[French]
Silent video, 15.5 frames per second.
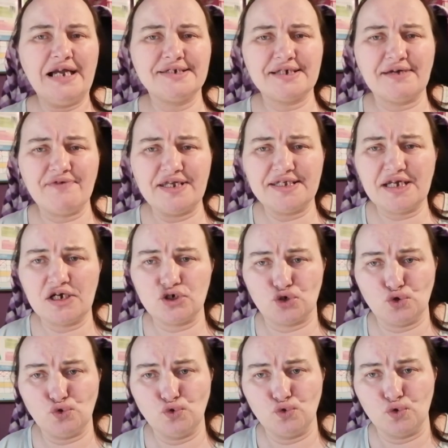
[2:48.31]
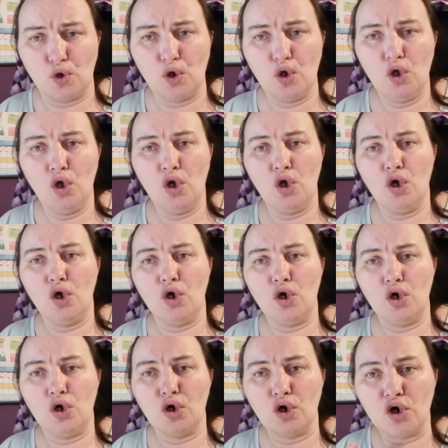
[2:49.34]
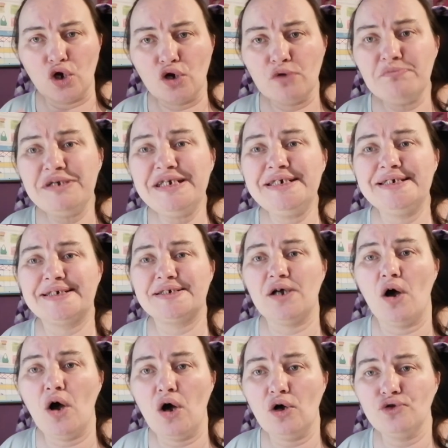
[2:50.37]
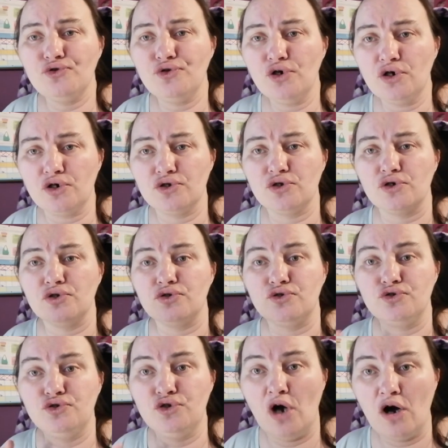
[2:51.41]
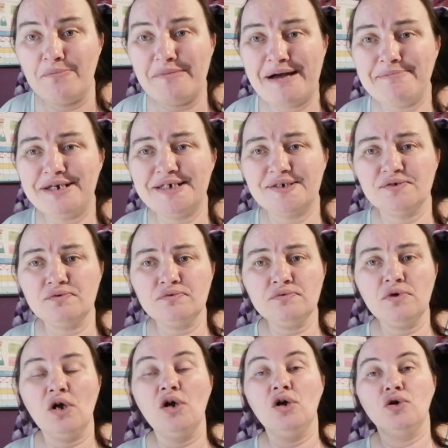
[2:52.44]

ça va être un jour euh, remise en ordre dans ma maison.